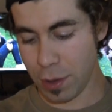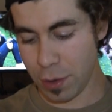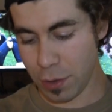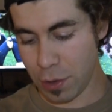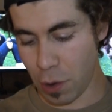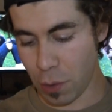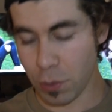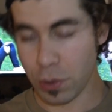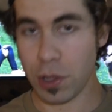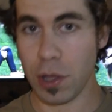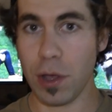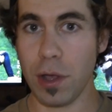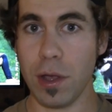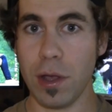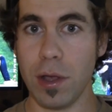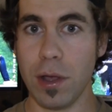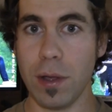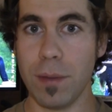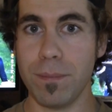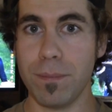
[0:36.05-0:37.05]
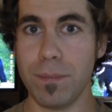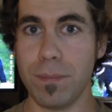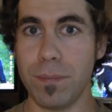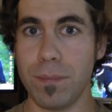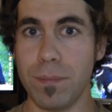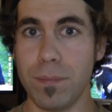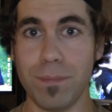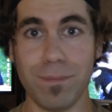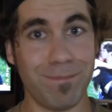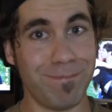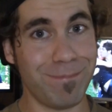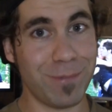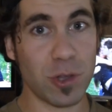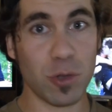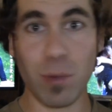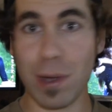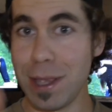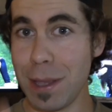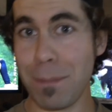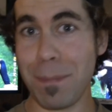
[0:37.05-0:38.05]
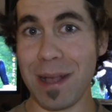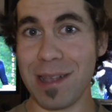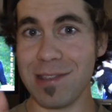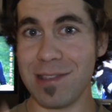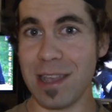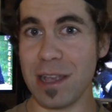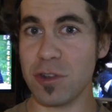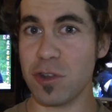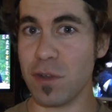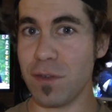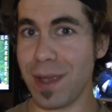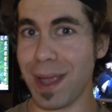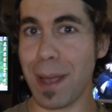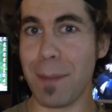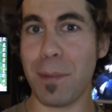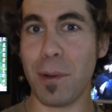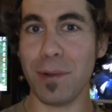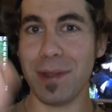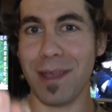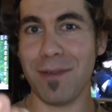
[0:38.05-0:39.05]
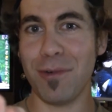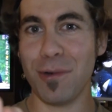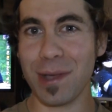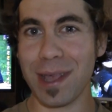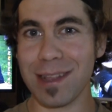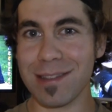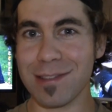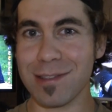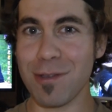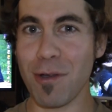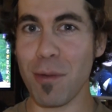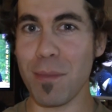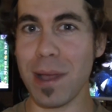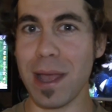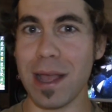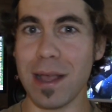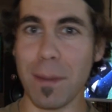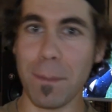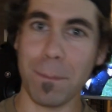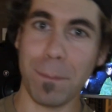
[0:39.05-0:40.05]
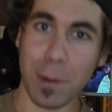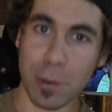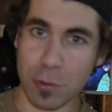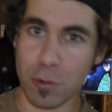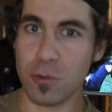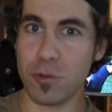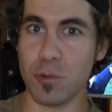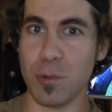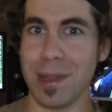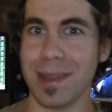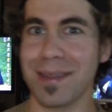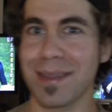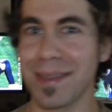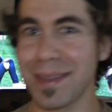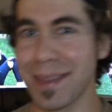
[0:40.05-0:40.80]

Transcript: Donc, euh, soyez patient, je vais répondre à vos questions, mais pas tout de suite.